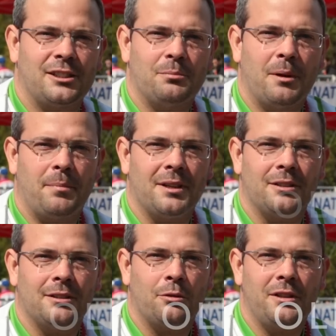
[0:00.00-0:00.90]
Je
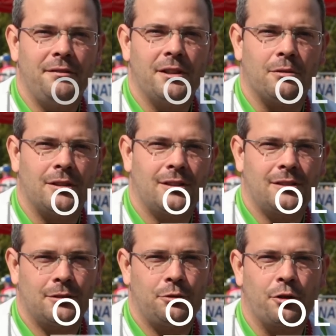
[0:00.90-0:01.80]
m'appelle euh, Olivier Roy
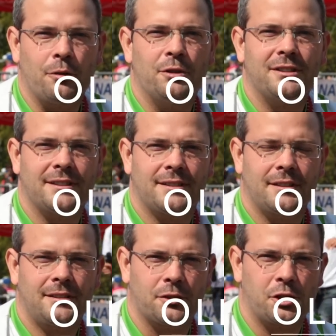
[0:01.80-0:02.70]
euh, du club de
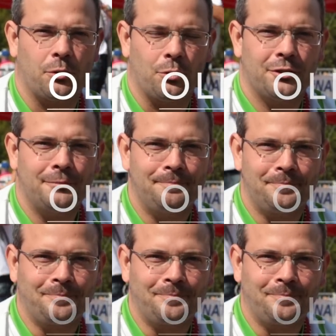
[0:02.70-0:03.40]
Cestas en Gironde.